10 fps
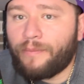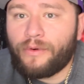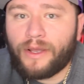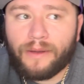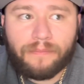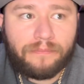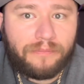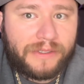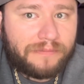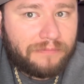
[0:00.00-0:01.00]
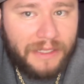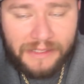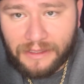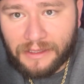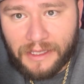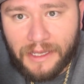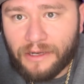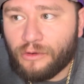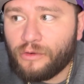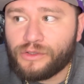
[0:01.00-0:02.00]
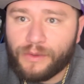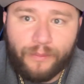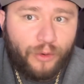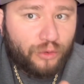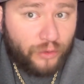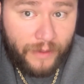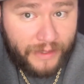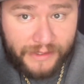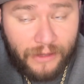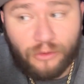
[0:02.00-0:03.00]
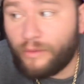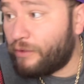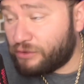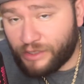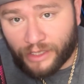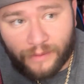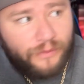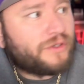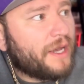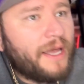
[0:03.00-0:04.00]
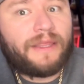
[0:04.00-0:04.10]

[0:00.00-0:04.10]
Porque pues de ZTE no nos importó demasiado, no muchos equipos.